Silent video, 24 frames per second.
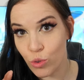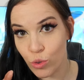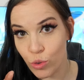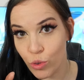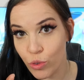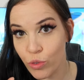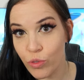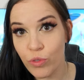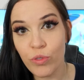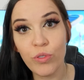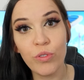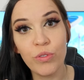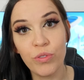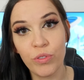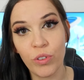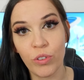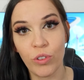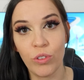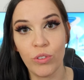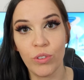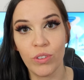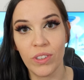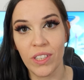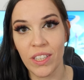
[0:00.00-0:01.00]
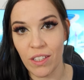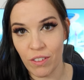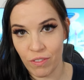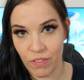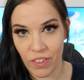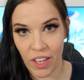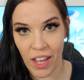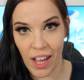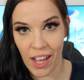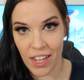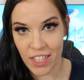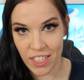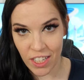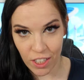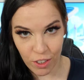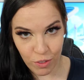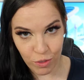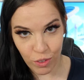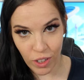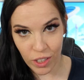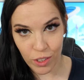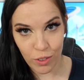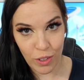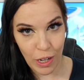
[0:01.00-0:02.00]
de fou furieux qui est fait à chaque
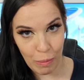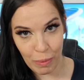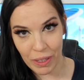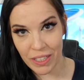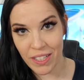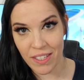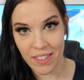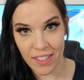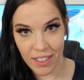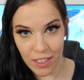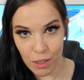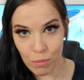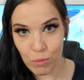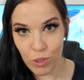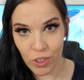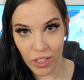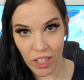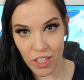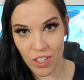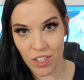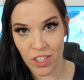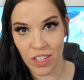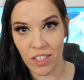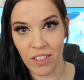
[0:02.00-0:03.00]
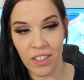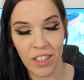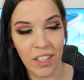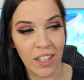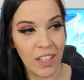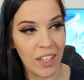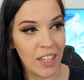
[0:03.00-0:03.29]
fois de la part des équipes de Genshin.